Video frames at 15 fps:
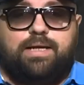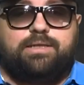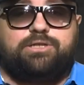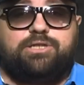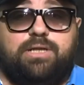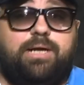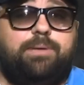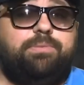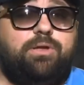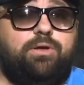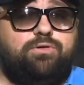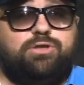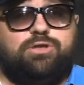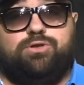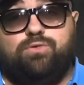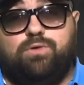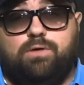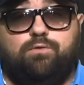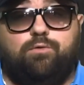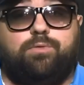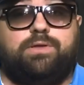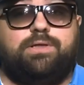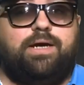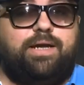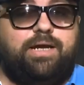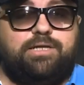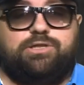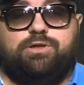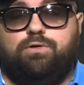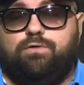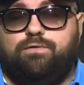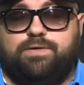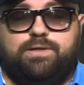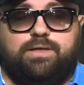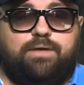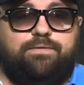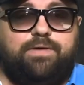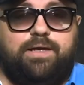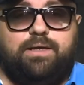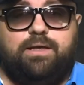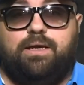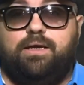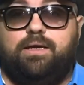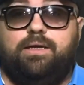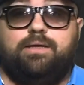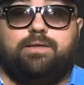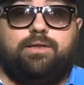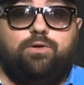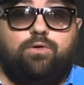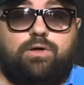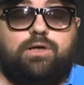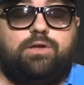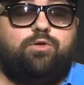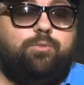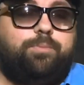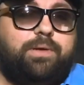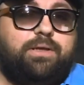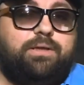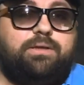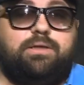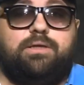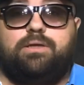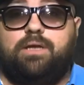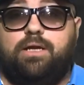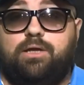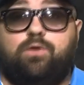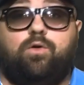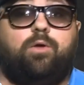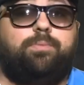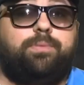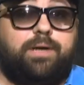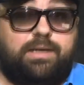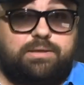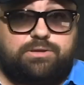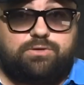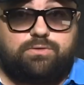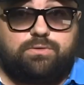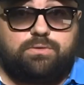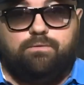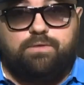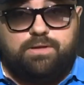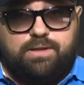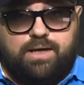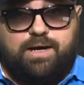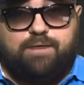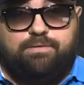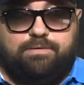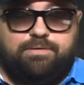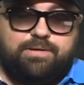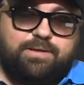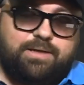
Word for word: кстати, желаем Сереже Жукову скорейшего выздоровления и с легкостью перенести третью операцию. Выздоравливай,